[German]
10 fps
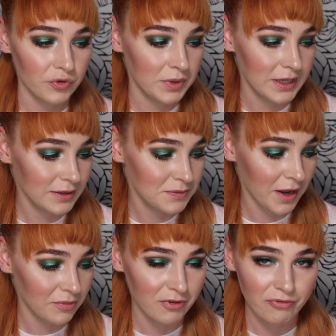für mich. Es
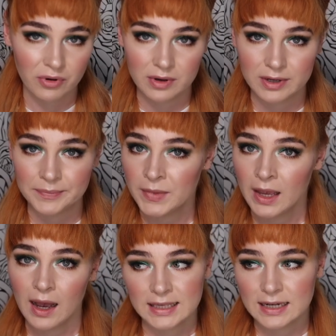macht mir Freude.
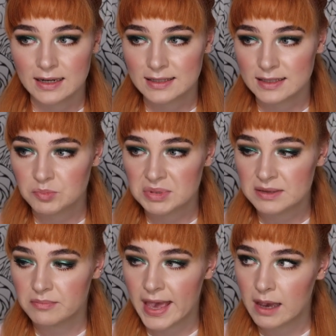Jeder, der sich ein
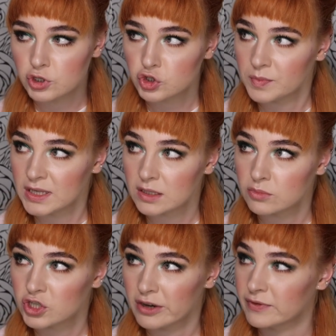bisschen mehr mit Schminke
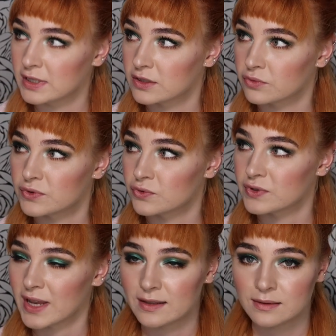beschäftigt und so
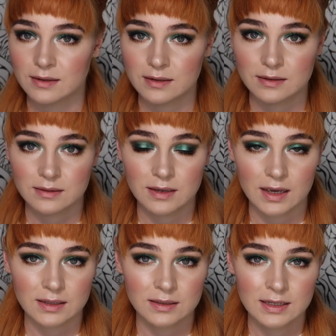sein, äh,
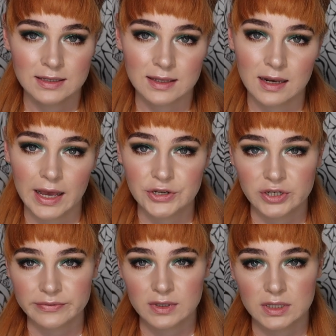ja, seine
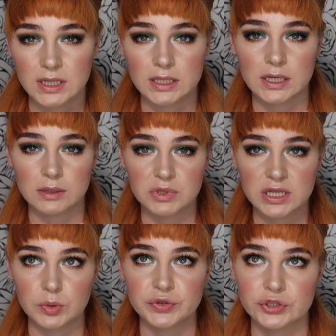Leidenschaft drin hat, kann mich,
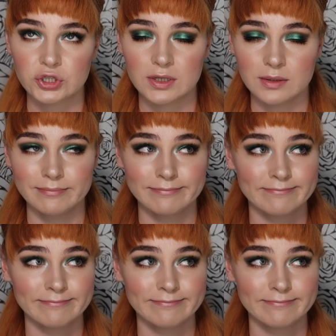glaube ich, verstehen.